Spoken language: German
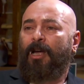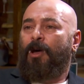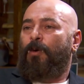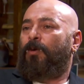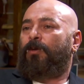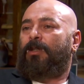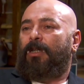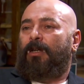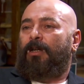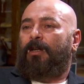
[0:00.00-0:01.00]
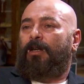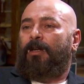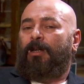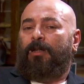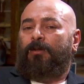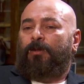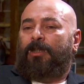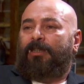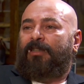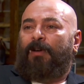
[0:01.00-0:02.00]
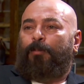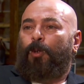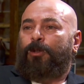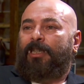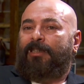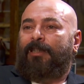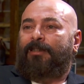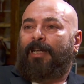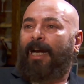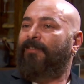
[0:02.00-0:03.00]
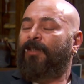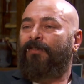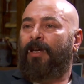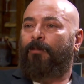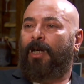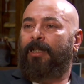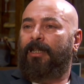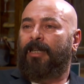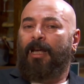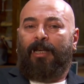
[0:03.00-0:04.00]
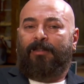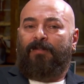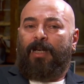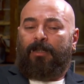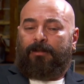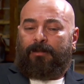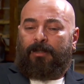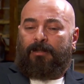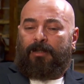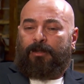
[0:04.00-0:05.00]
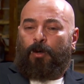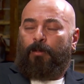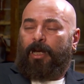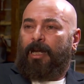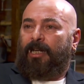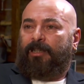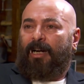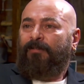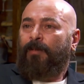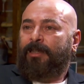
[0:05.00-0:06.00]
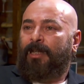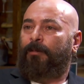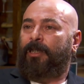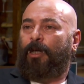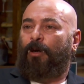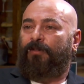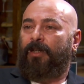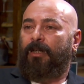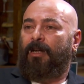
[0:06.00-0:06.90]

und, äh, äh, und dieses Verbotsgesetz greift auf einmal nicht. Es, es, äh, es kommen keine Strafmaßnahmen drauf hin.